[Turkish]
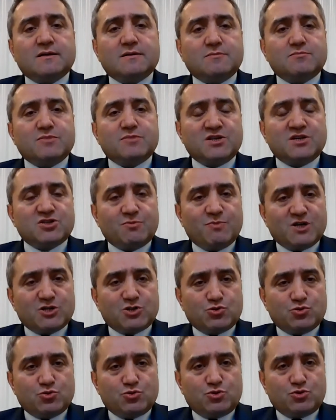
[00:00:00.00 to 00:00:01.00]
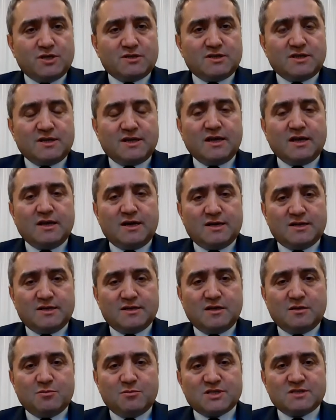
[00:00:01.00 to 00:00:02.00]
birinci meşrutiyetin ilan
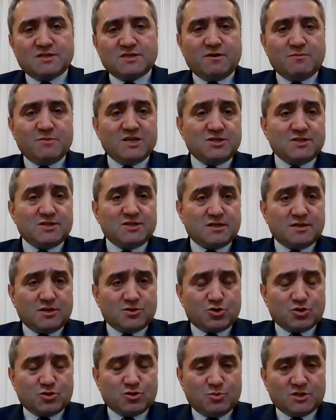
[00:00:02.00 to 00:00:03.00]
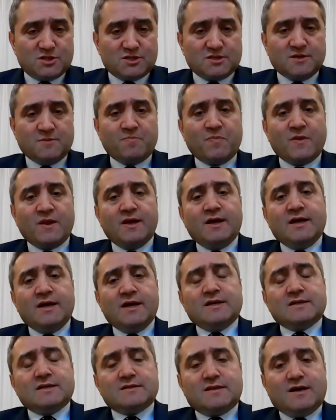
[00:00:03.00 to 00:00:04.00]
edilmesi ve meclisin açılması.
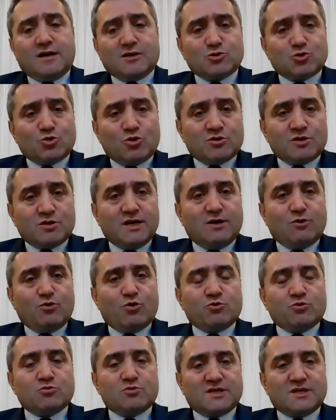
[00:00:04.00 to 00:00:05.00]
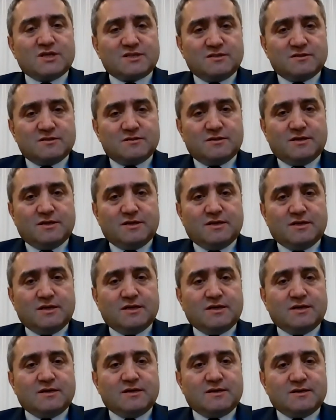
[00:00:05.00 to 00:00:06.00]
Daha sonra onun nasıl
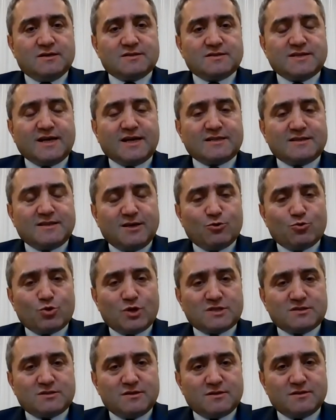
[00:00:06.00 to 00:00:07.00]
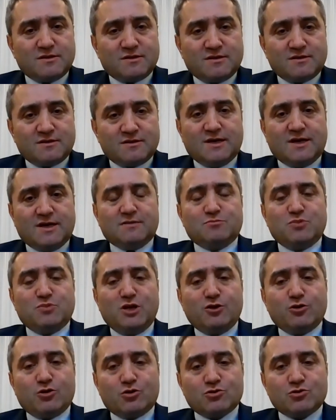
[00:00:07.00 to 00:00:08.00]
e, sekteye uğratıldığını da
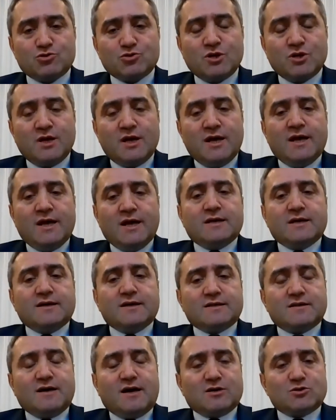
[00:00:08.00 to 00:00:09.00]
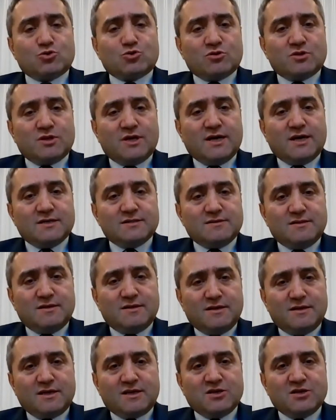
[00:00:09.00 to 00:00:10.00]
biliyoruz. E, daha sonra
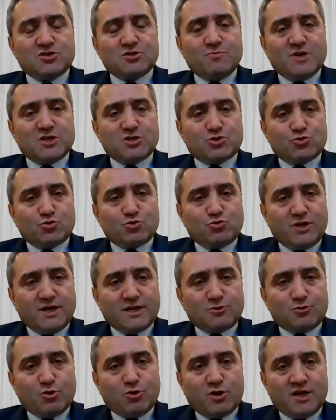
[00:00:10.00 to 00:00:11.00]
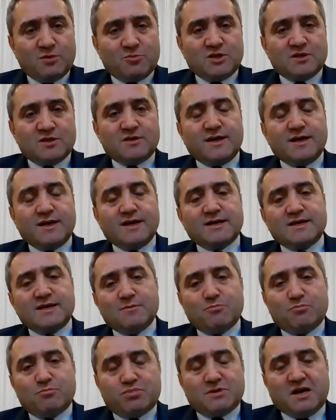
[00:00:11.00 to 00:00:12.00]
ikinci meşrutiyet döneminde
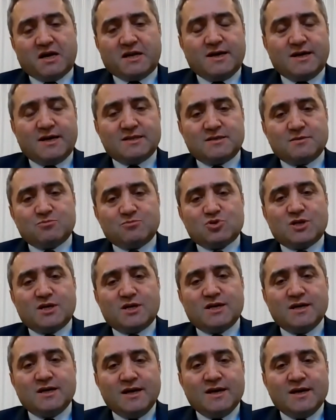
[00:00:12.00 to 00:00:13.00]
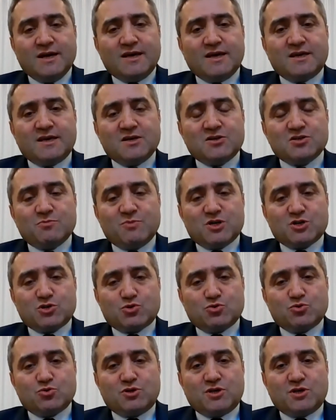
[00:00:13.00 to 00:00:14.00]
ki kanaatimce ikinci
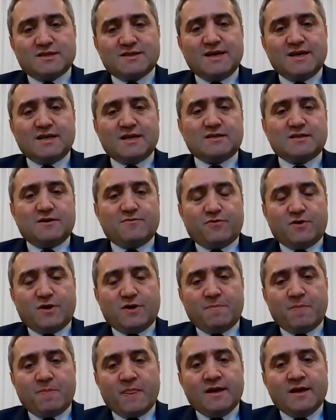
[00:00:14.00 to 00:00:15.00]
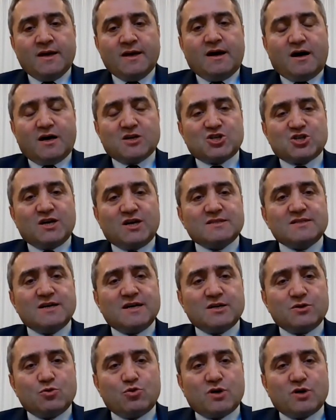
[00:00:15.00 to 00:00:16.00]
meşrutiyet ilk defa aşağıdan
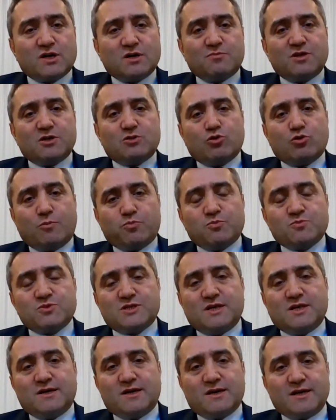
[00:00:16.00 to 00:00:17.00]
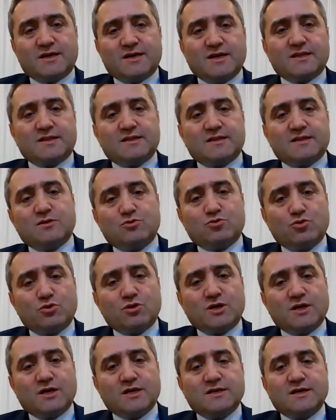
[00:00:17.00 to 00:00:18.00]
yukarı bir toplumsal hareketle
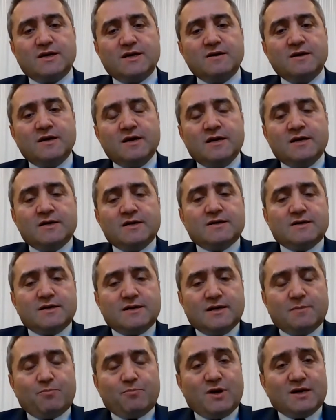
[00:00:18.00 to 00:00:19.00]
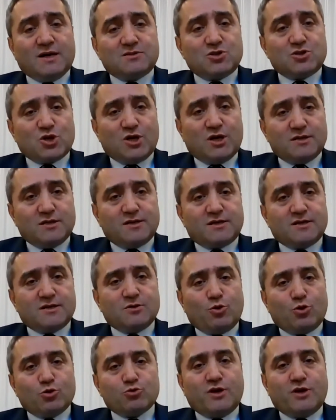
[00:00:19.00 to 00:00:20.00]
Türkiye'de e, padişahların
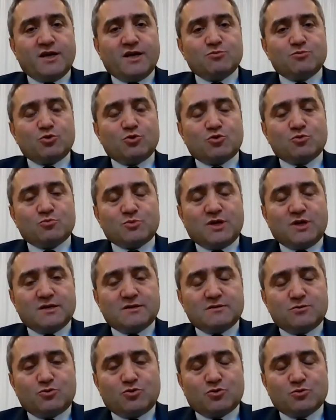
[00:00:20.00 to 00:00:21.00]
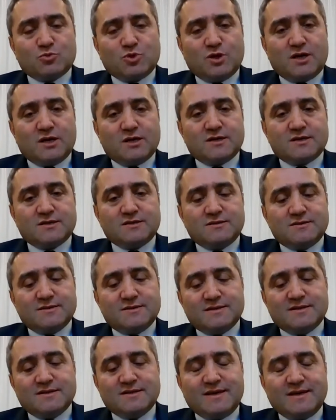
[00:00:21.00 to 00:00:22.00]
o dönem hükümdar, hükümdarların
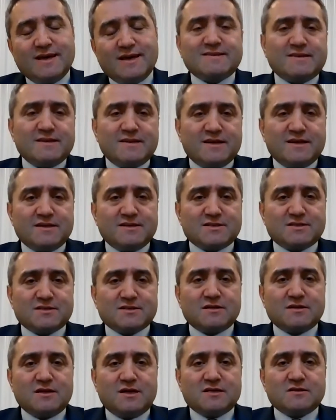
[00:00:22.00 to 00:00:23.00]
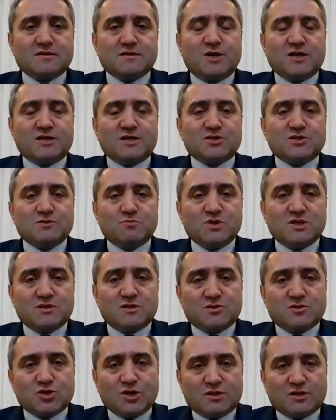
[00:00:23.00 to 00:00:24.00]
e, yetkilerini sınırlandırmak için
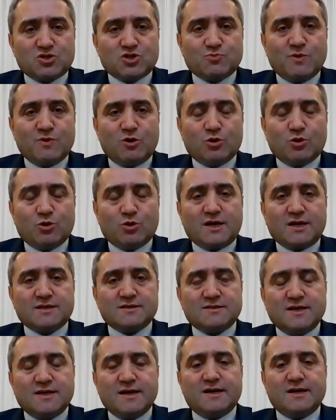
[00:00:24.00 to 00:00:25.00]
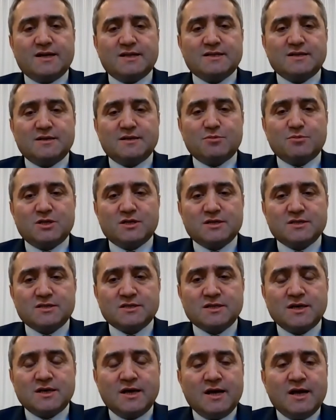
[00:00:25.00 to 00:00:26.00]
bir çalışma olarak
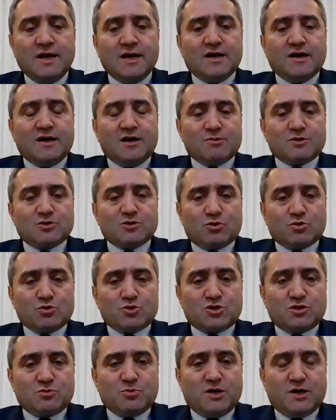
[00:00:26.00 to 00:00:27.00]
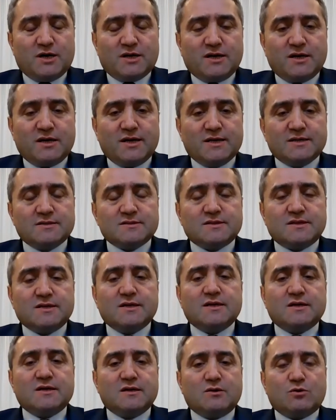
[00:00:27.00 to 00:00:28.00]
değerlendirebiliriz. Ama sonuç itibariyle
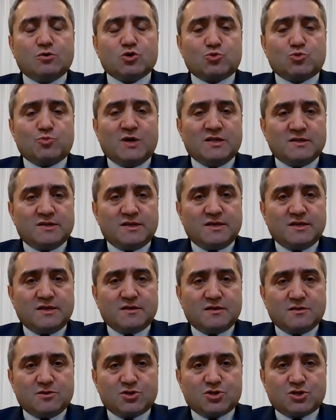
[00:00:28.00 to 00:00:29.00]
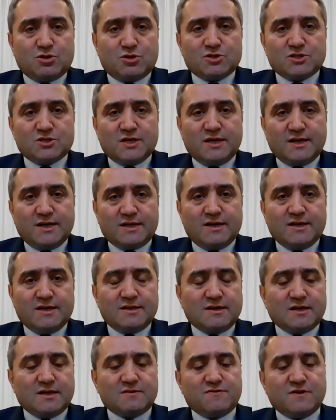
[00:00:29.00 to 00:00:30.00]
e, Osmanlı'nın yıkılışı özellikle
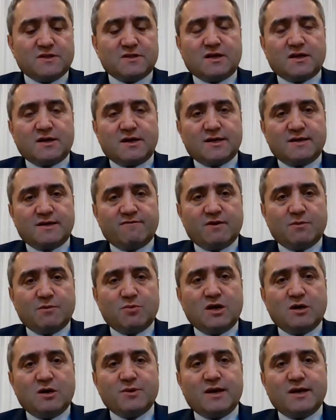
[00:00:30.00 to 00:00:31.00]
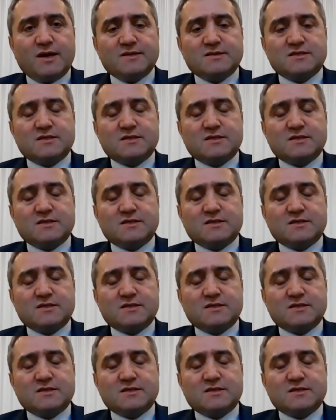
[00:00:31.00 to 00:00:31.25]
İttihat ve Terakki ve Babiyal